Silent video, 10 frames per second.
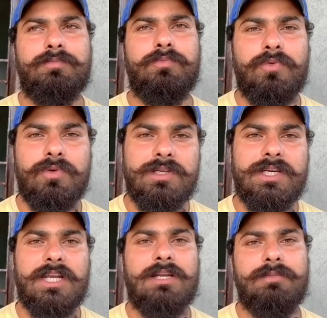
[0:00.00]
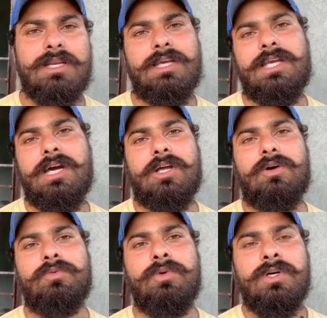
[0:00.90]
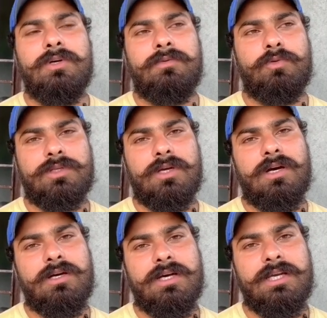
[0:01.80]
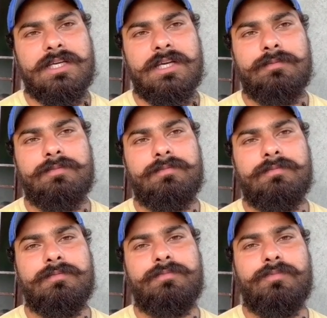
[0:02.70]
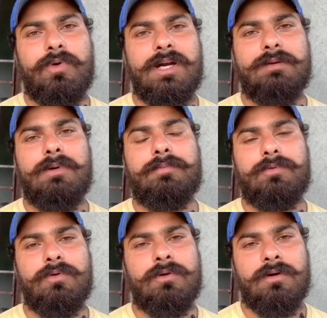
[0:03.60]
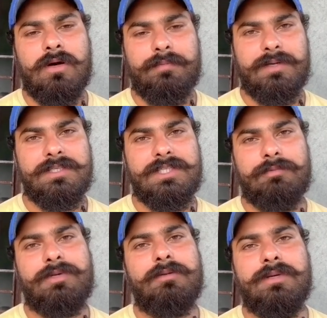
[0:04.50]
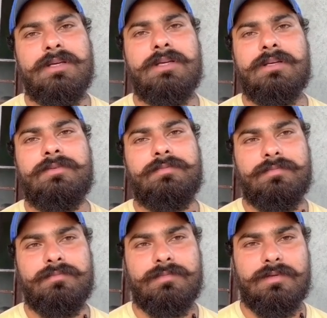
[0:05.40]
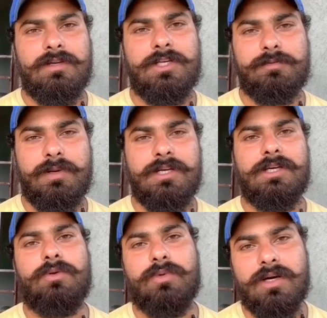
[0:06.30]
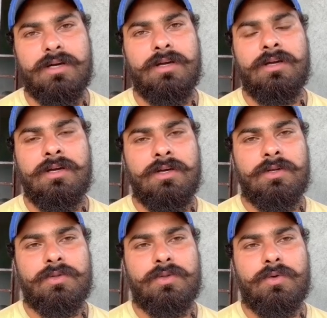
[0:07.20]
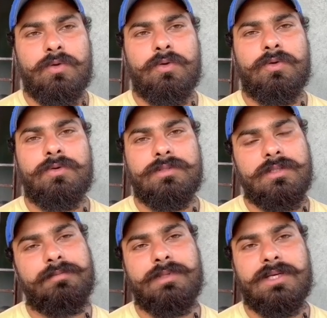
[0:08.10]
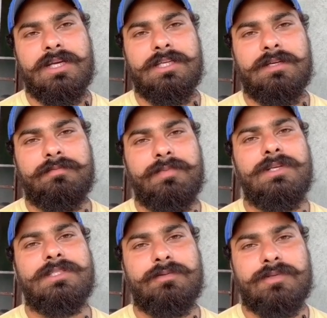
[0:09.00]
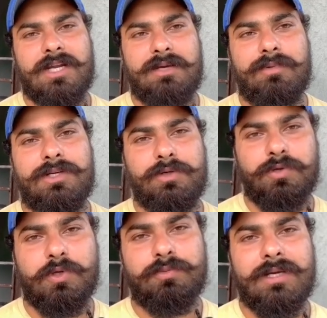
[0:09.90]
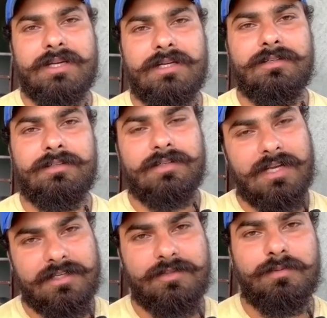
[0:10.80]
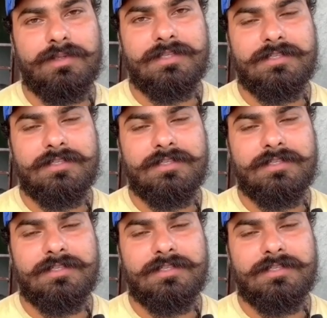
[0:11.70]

फुल डिटेल में लेके आ रहा हूँ उसका एक एक पॉइंट मैं आपको अपने चैप्टर में एक्सप्लेन करूँगा तो तब तक के लिए प्लीज़ सब्सक्राइब माई यूट्यूब चैनल थैंक्स सो मच